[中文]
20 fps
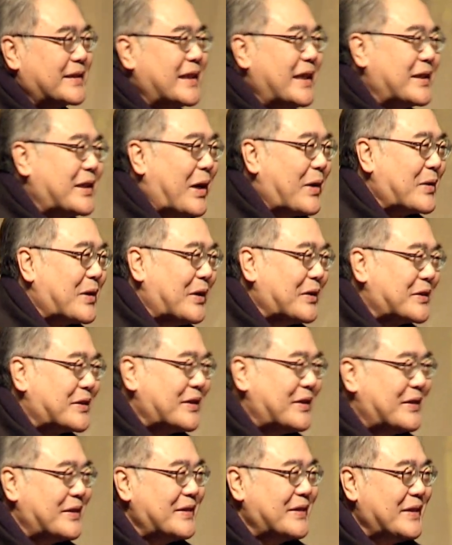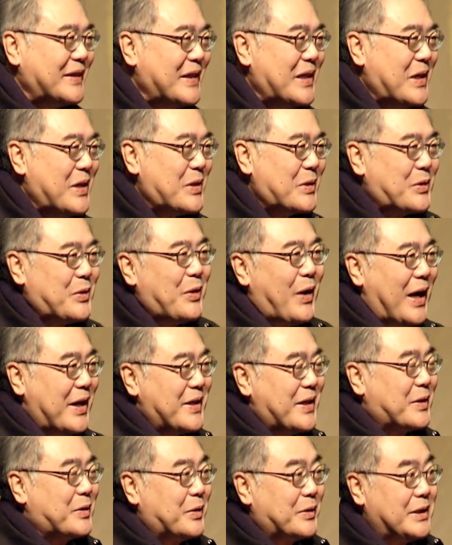在祷告的时候，突然
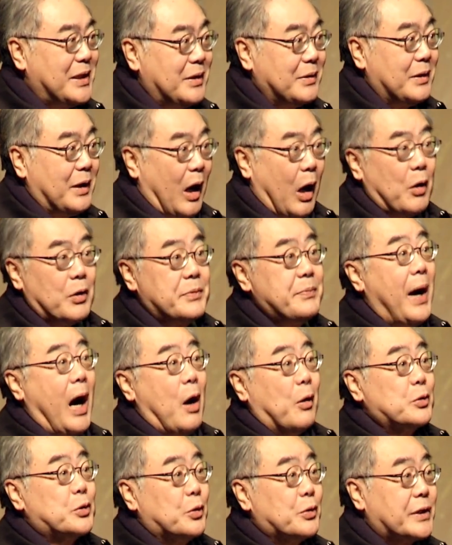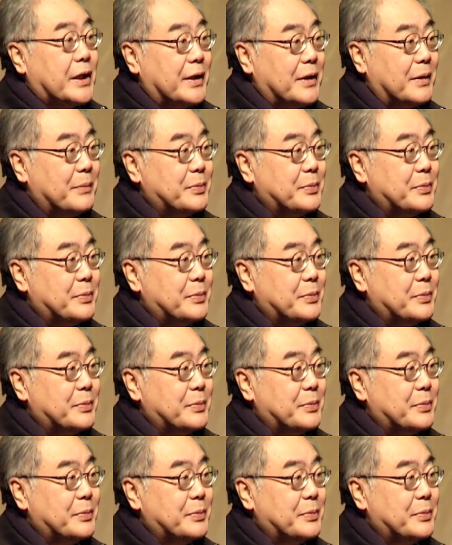那个东西好你们好多个，